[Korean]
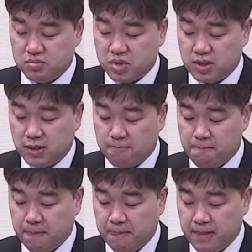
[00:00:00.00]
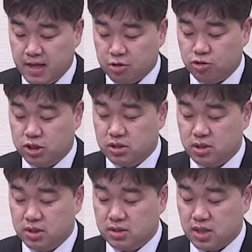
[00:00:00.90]
있습니다. 귀신
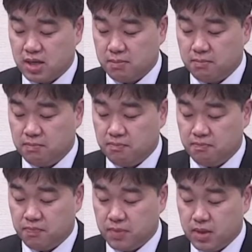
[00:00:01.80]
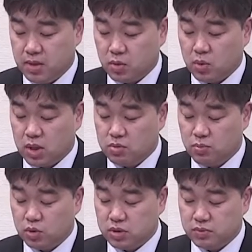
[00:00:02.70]
들린 사람 또
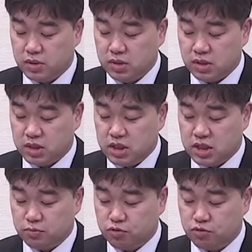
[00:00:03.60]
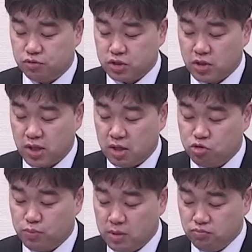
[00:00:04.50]
다른 모습을 29절의
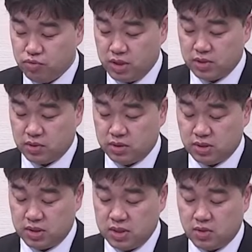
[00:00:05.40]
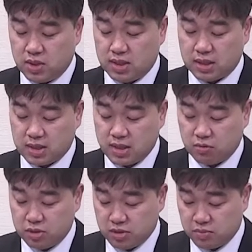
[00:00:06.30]
후반부에서는 이렇게
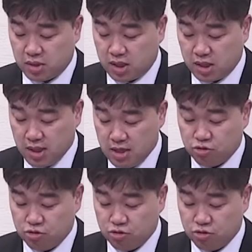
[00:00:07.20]
나타내고 있습니다.